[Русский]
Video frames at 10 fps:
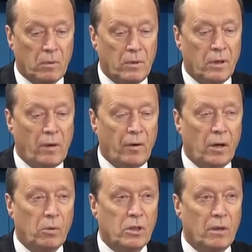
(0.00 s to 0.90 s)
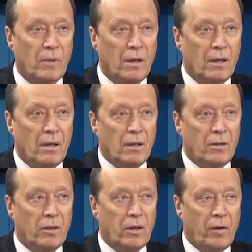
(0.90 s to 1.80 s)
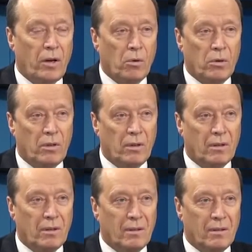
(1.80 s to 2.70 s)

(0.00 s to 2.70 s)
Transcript: Не Такой говоря уже, случай. Выборы не говоря, прошли, а места